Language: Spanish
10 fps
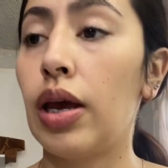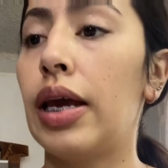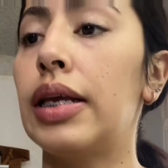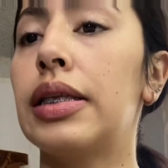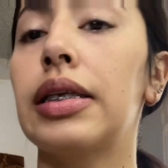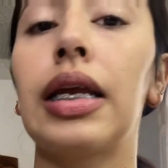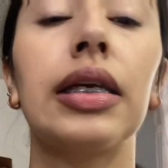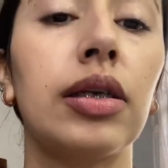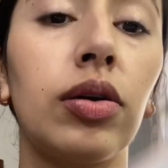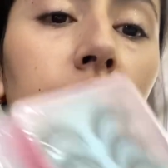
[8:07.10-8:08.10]
Estas que les
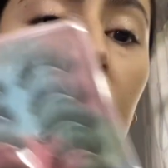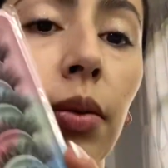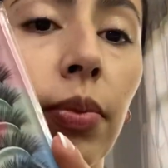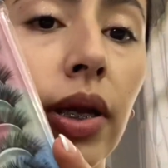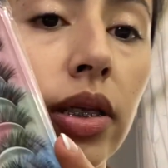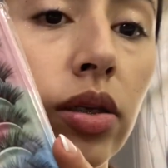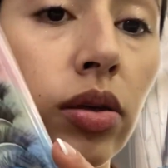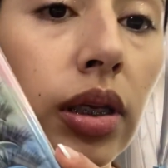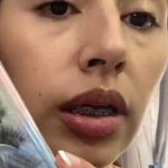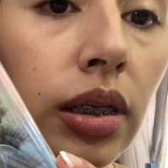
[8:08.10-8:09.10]
digo que están
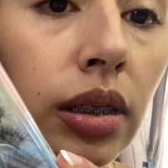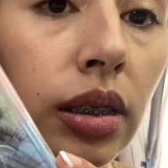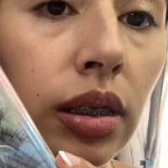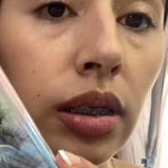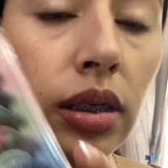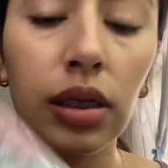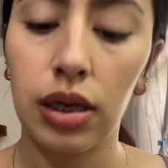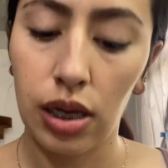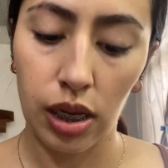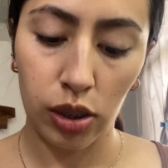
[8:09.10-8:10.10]
preciosas.
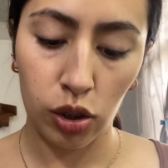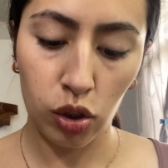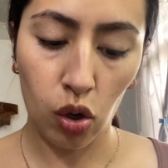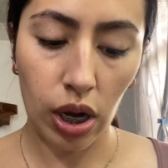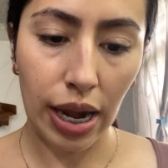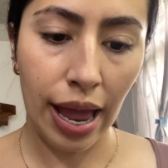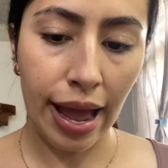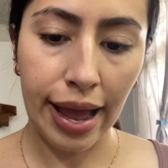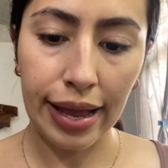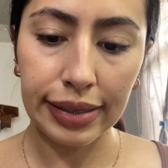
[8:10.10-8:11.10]
Son
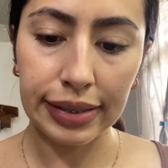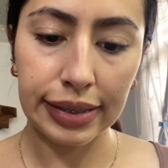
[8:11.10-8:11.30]
las